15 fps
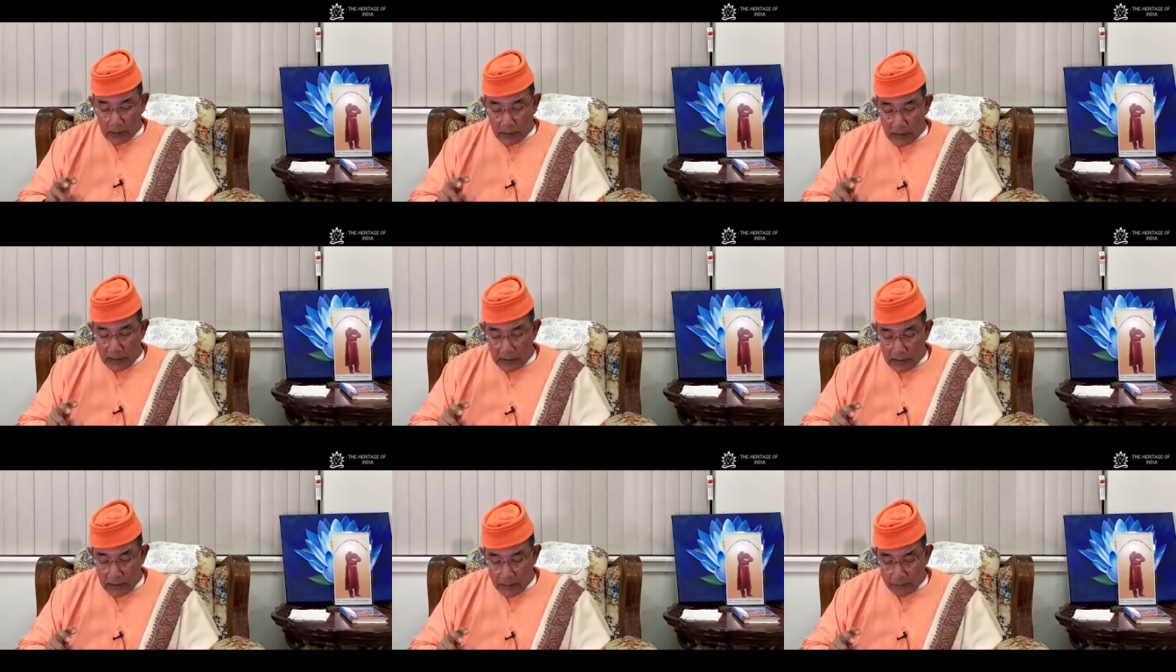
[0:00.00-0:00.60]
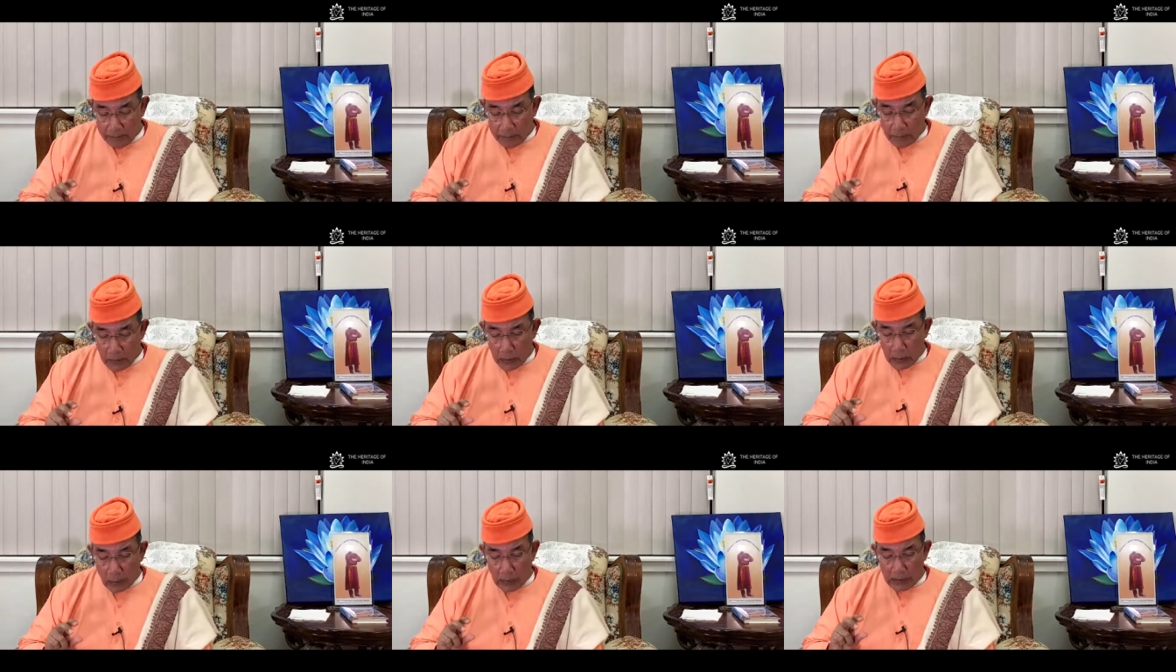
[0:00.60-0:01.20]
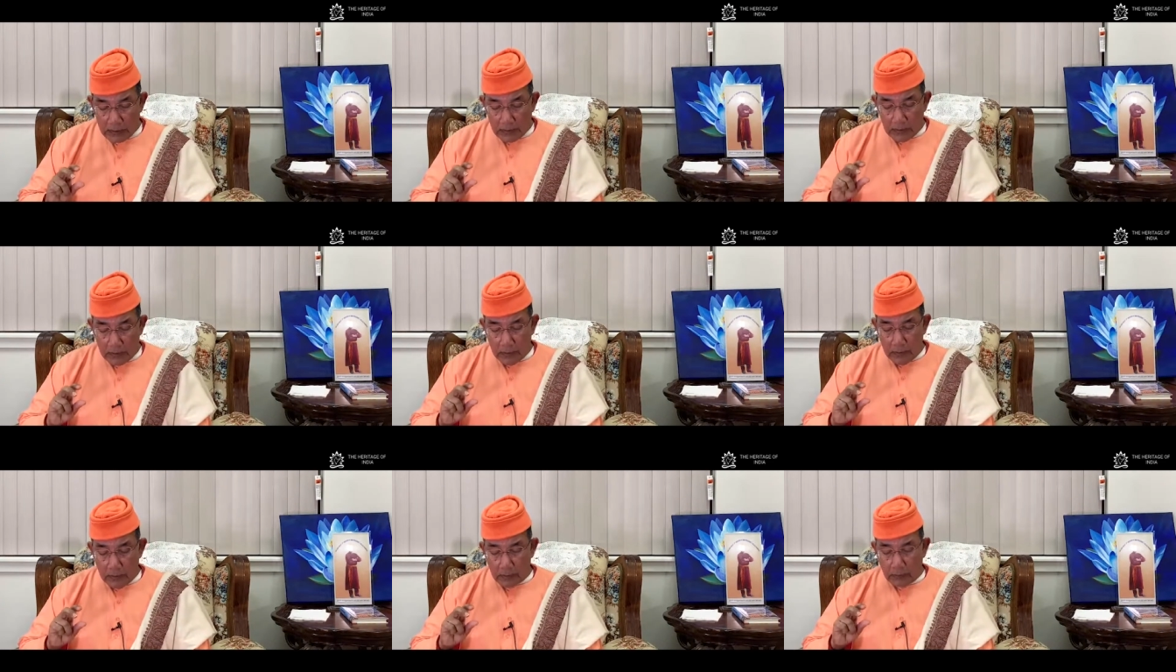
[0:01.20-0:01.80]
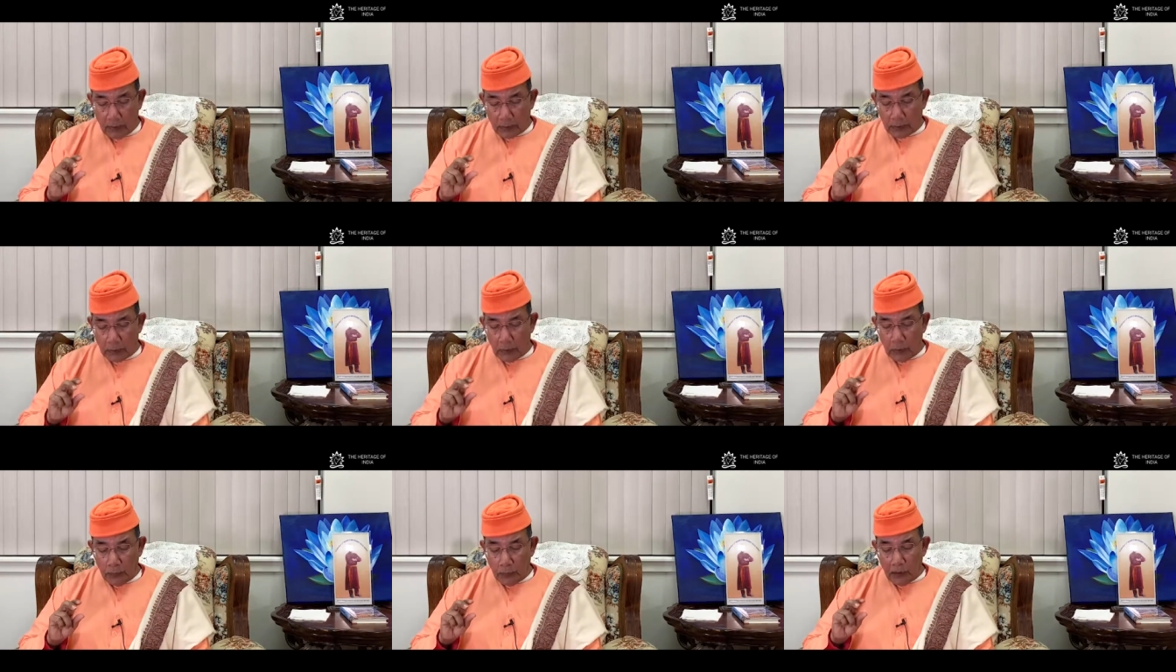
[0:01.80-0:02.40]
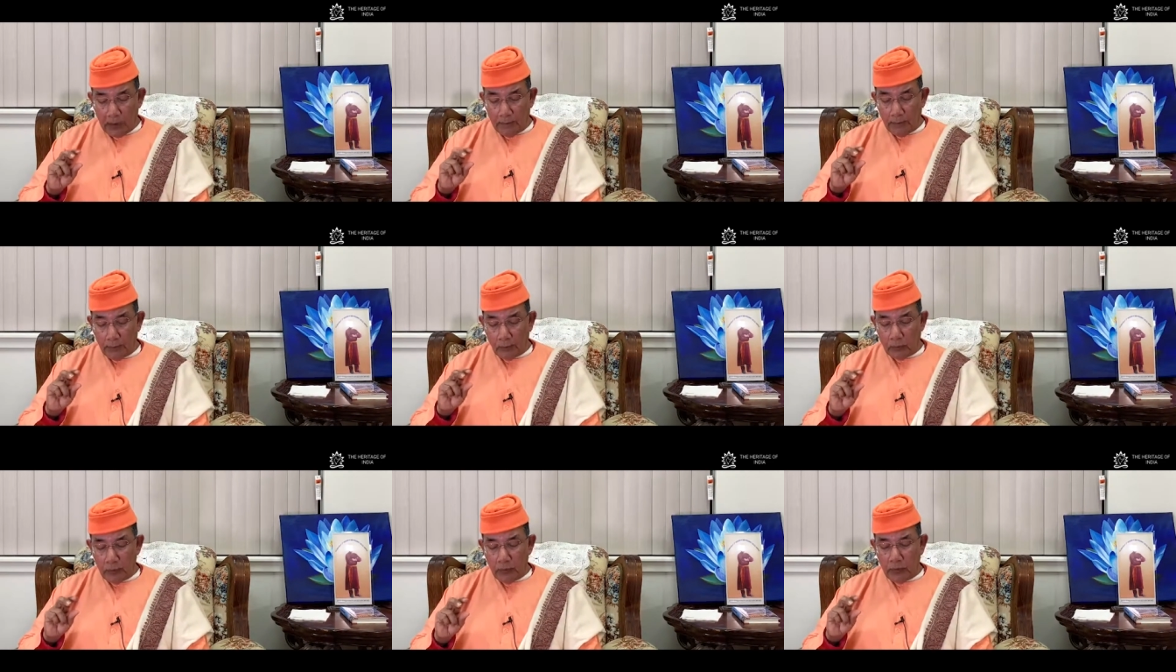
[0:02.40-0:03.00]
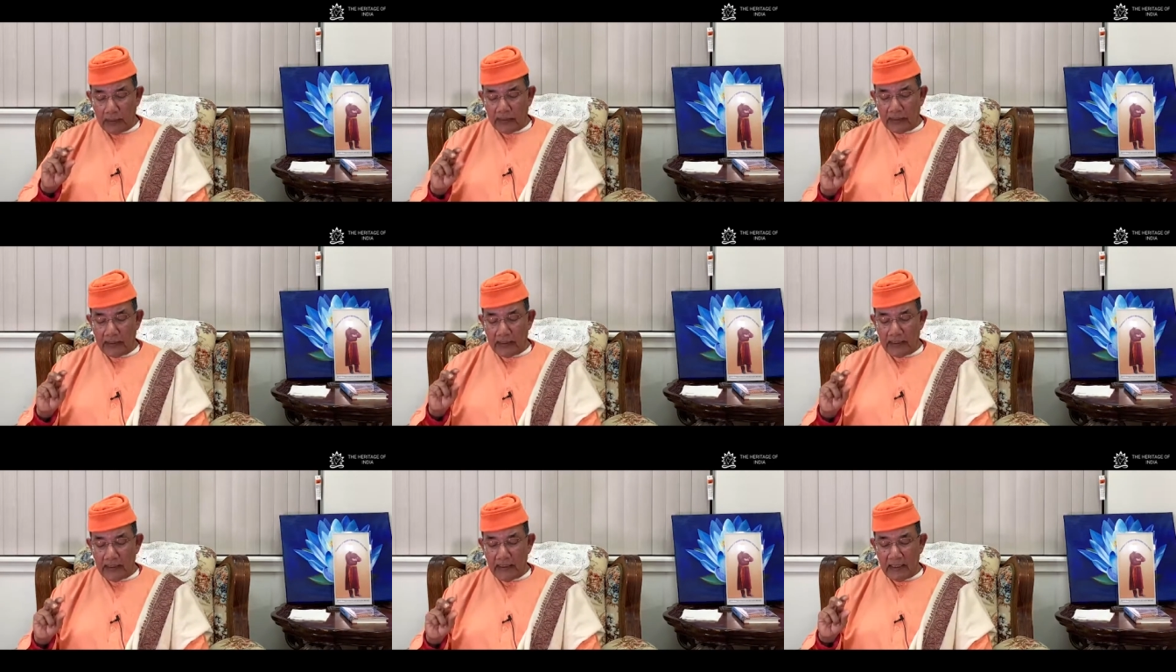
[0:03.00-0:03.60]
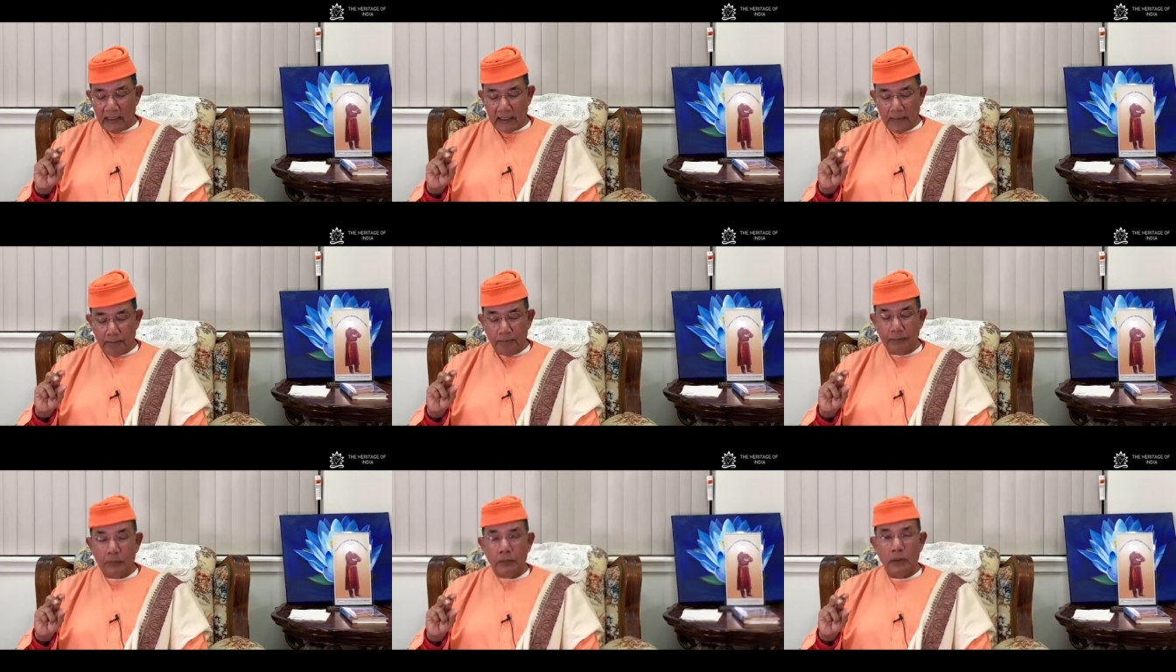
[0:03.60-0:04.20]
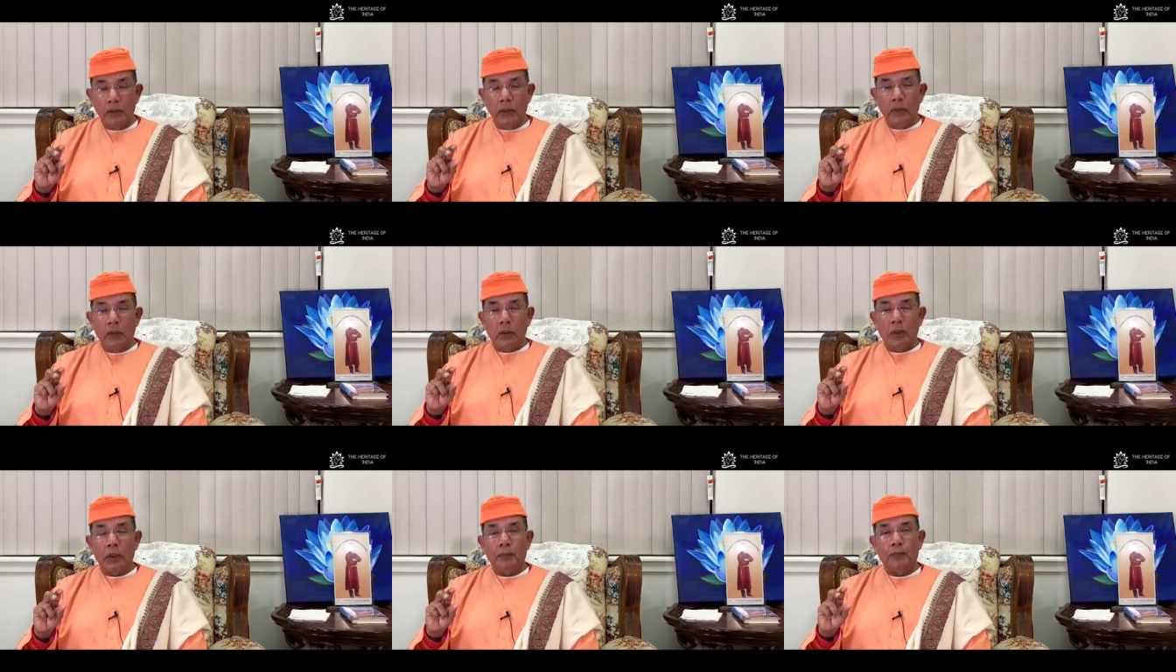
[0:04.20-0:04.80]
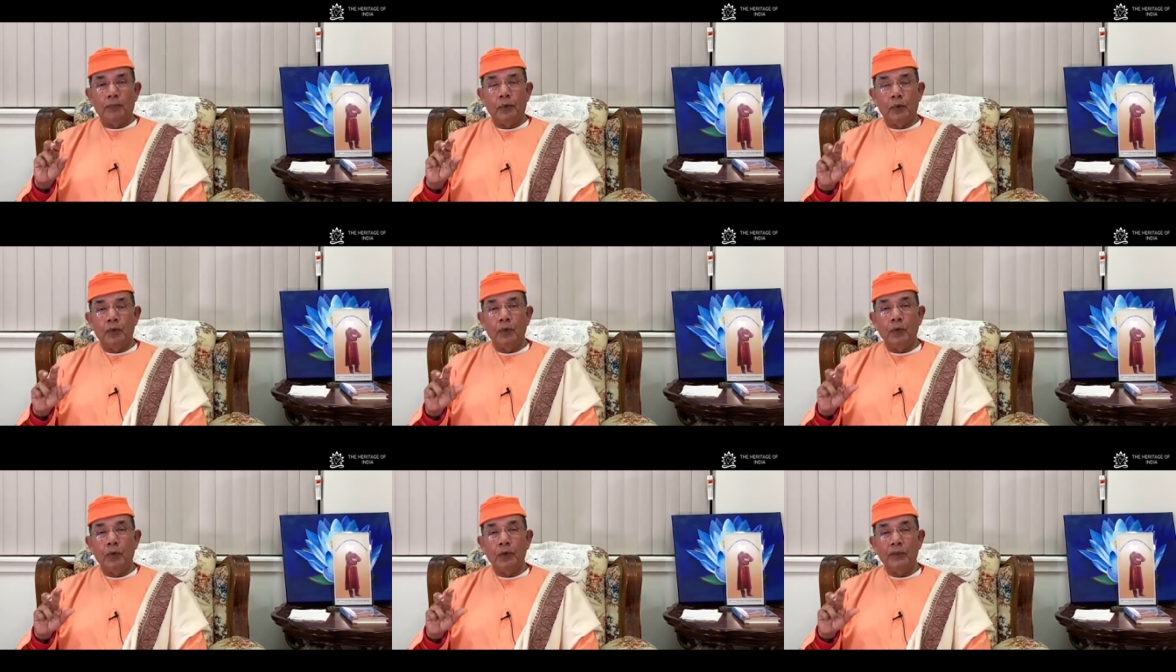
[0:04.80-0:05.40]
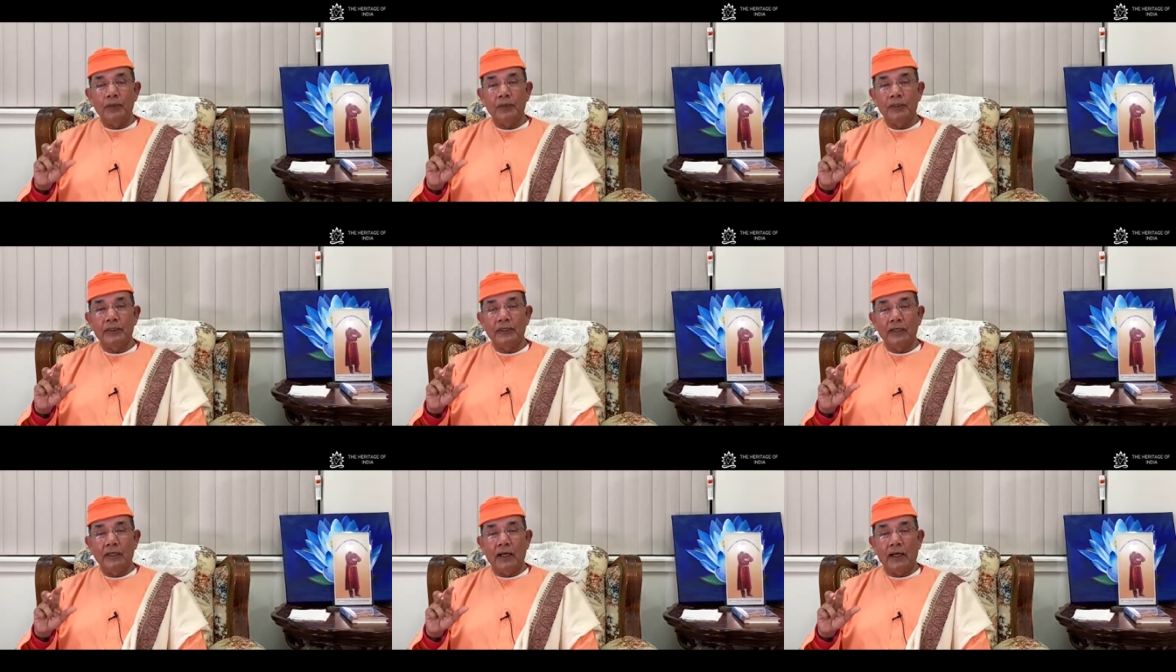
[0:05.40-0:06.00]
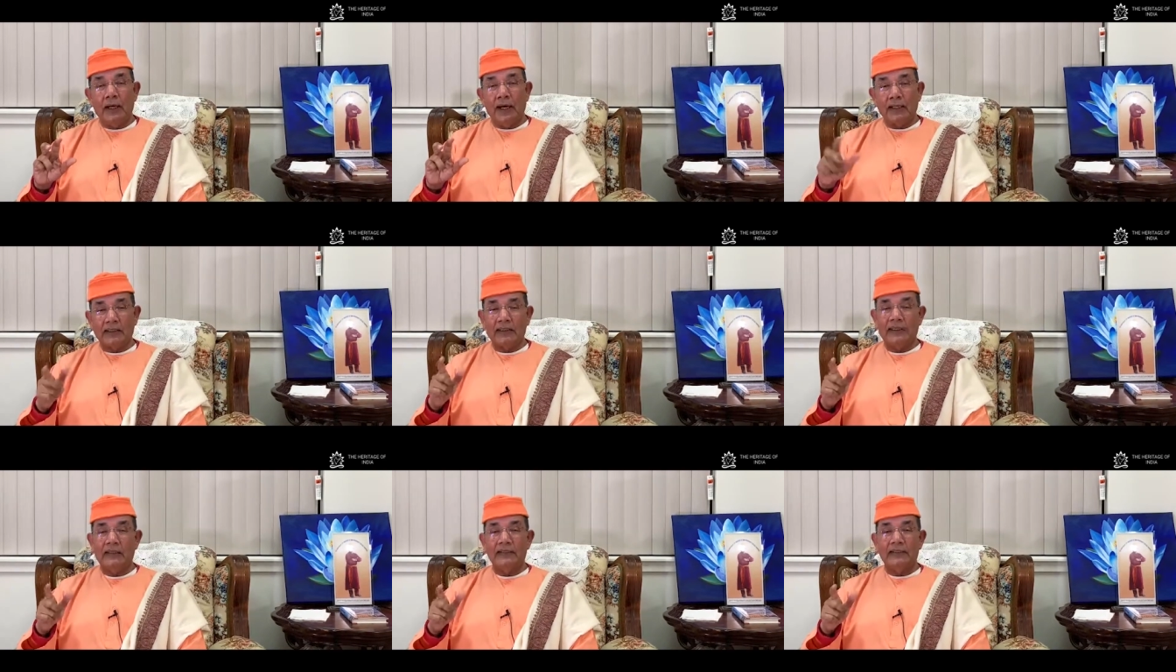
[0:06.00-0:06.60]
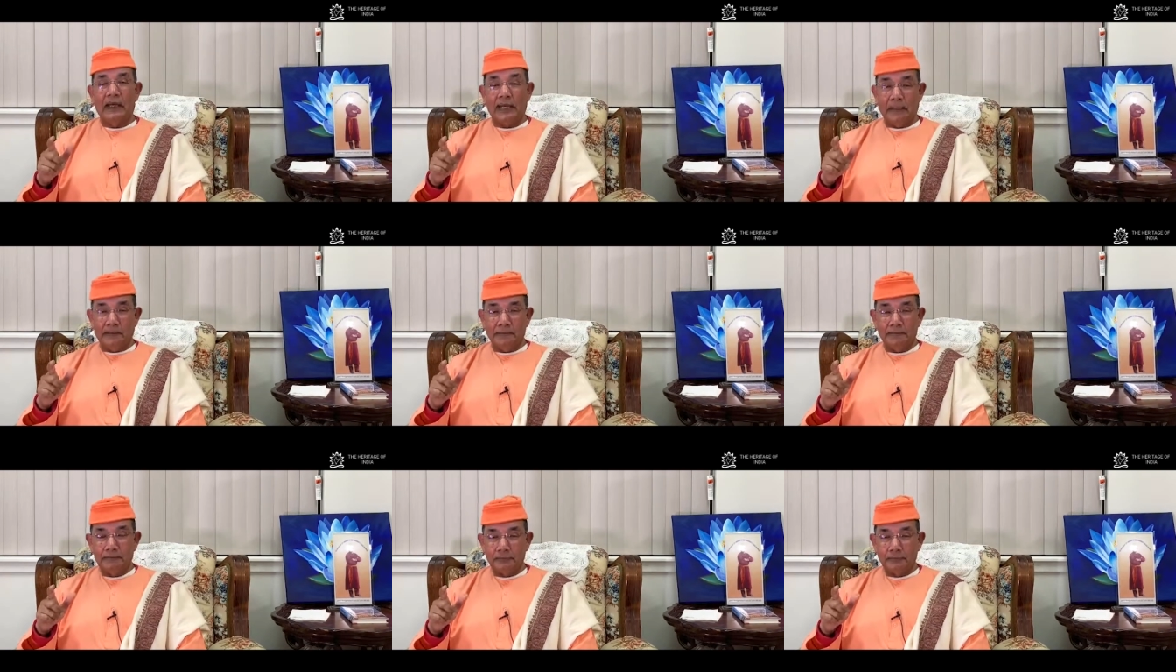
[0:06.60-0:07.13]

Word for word: তিনি ওই পদ্মফুলের মধু খেতে গিয়ে ওই ভ্রমর যদি আটকে যায়